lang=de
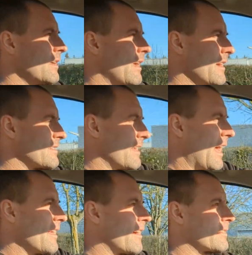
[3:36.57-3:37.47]
Er ist ein
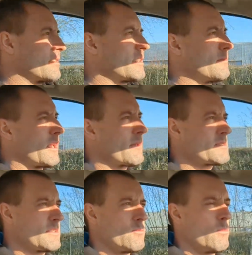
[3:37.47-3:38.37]
Allradgetrieben, den
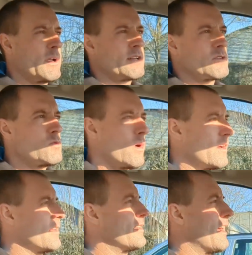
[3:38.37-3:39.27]
gibt es im Moment
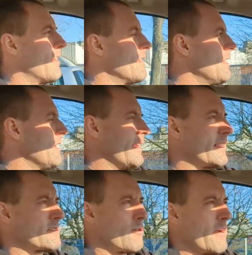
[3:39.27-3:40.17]
nur in der
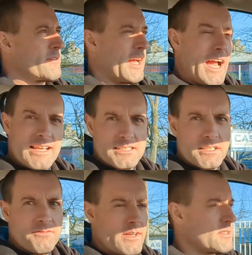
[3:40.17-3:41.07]
X-Drive
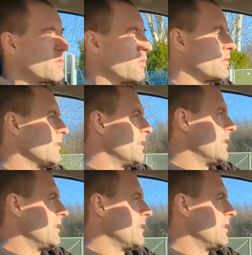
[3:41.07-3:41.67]
30 Version.